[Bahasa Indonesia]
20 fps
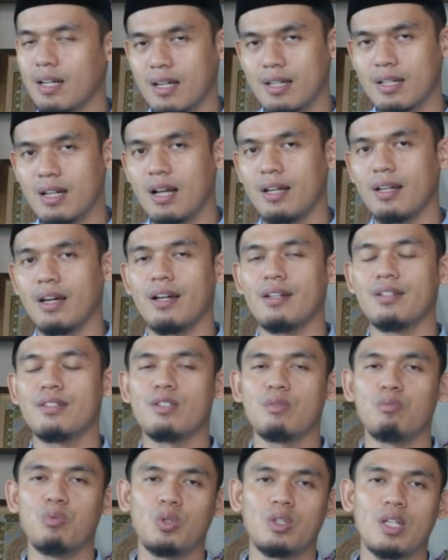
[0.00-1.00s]
kenal dengan
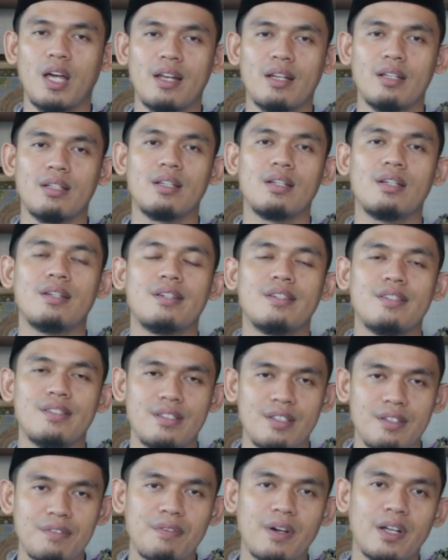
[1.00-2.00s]
sebutan
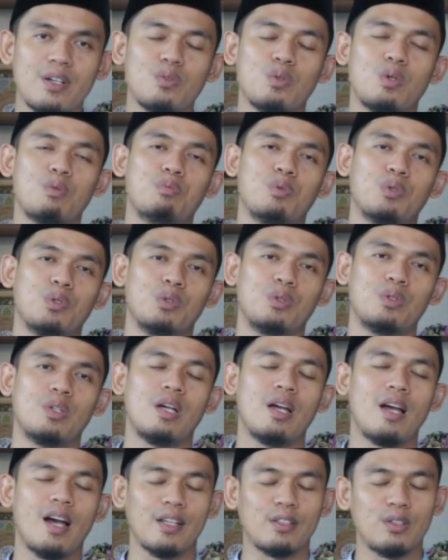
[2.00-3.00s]
sifat 20
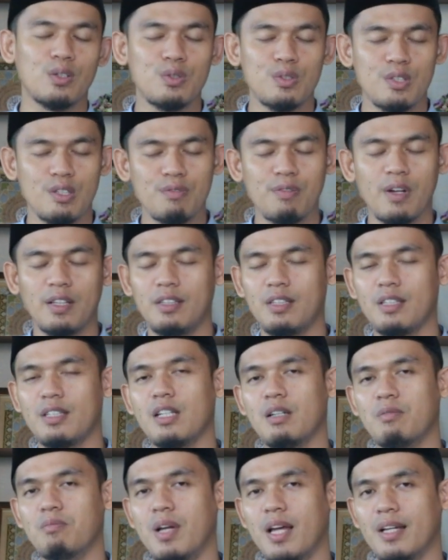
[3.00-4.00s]
atau sifat
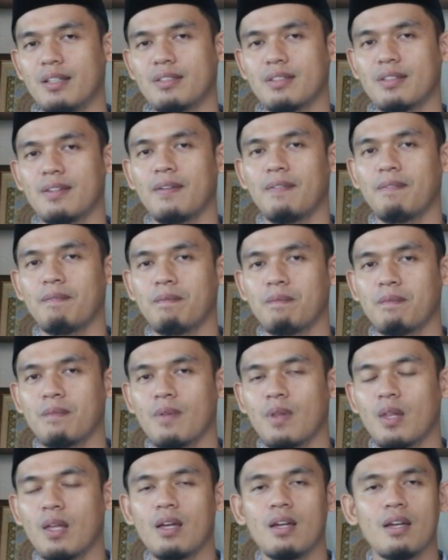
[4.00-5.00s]

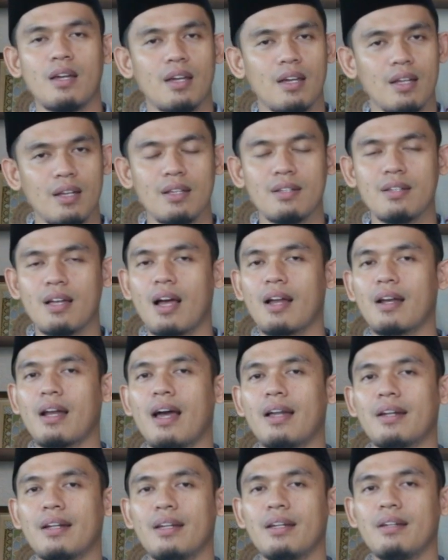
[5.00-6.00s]
13. Ini sangat
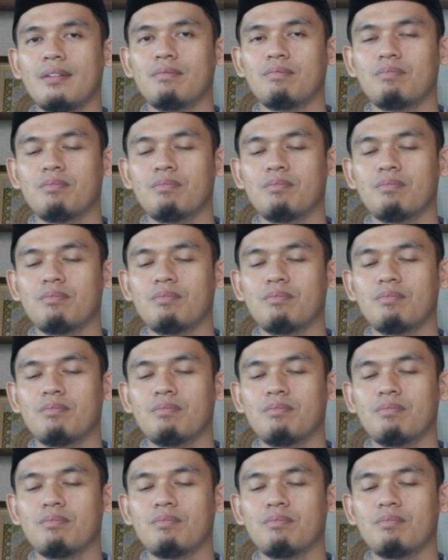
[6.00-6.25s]
aneh.